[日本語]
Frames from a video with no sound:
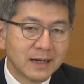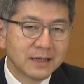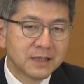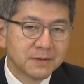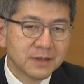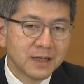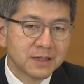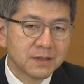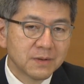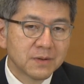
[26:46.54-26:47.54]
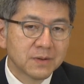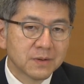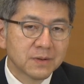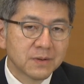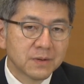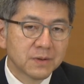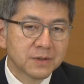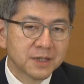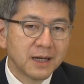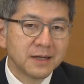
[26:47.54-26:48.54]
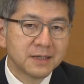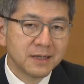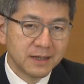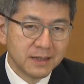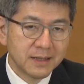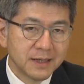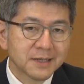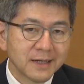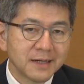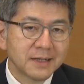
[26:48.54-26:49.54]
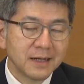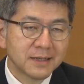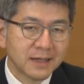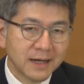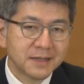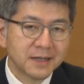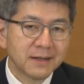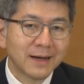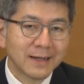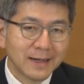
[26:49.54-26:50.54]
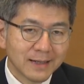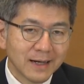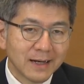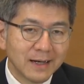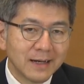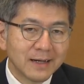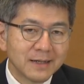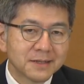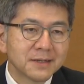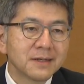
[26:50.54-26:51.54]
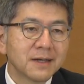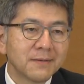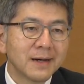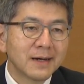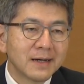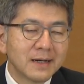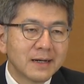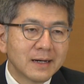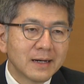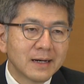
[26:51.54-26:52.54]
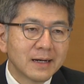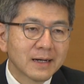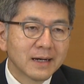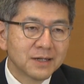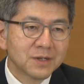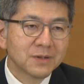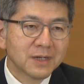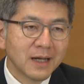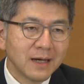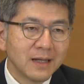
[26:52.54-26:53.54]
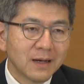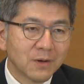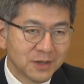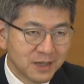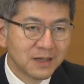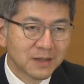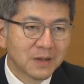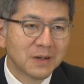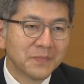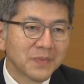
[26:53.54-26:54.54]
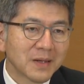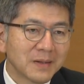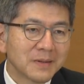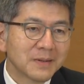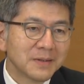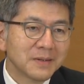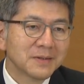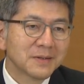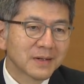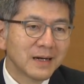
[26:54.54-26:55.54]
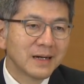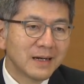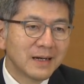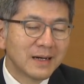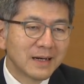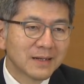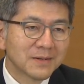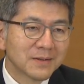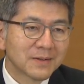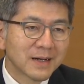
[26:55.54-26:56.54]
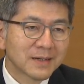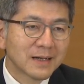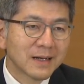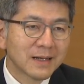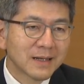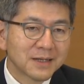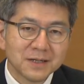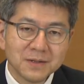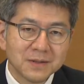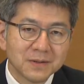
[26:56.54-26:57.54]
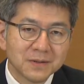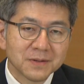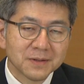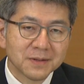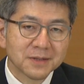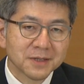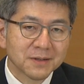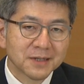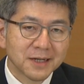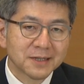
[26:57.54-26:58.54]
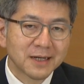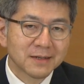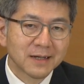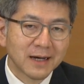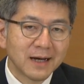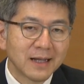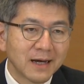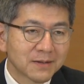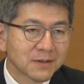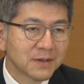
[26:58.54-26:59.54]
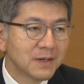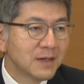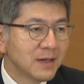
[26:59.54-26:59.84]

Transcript: 自分たちの政治ですね、政治体制の在り方については干渉しないでほしいというのが学者たちの多くのその切なる願いであると